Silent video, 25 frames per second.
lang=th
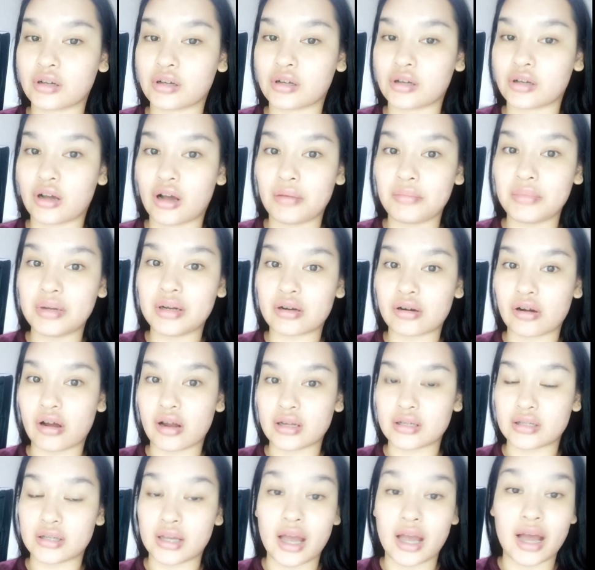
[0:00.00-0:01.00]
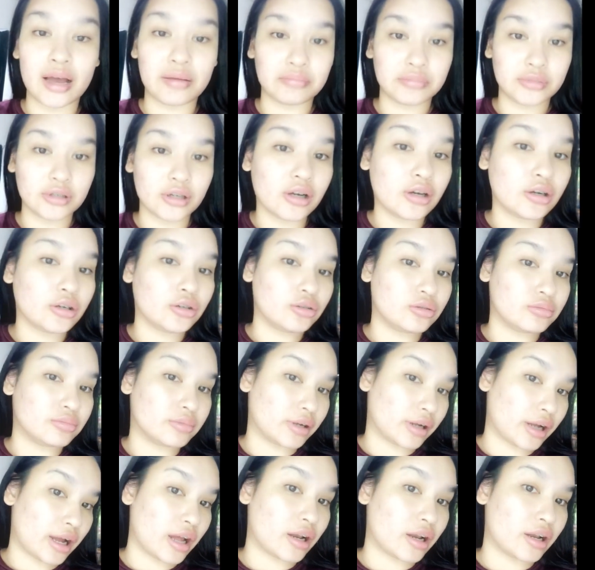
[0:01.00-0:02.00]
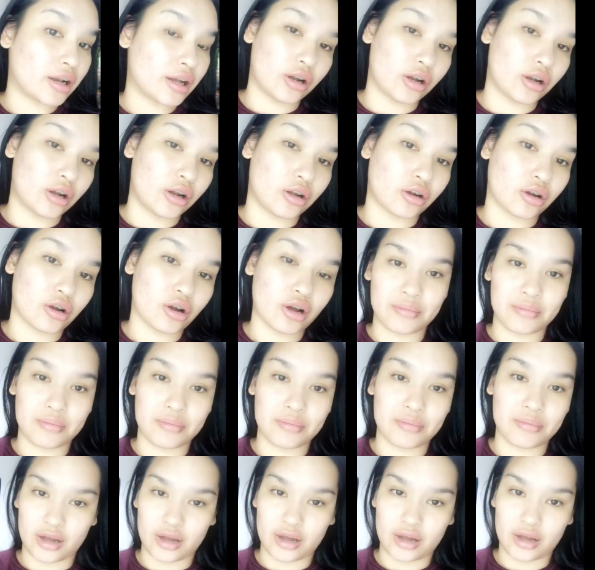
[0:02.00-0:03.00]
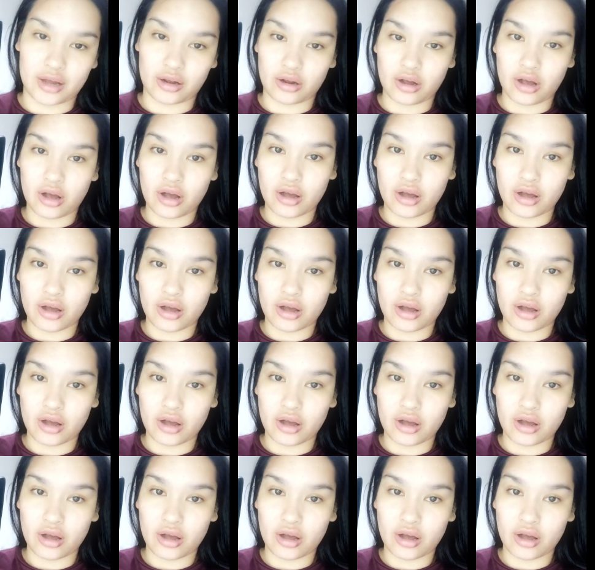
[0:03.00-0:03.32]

ก็มีรอยช้ำเยอะอยู่เหมือนกันนะคะแล้วก็ขนาดปากก็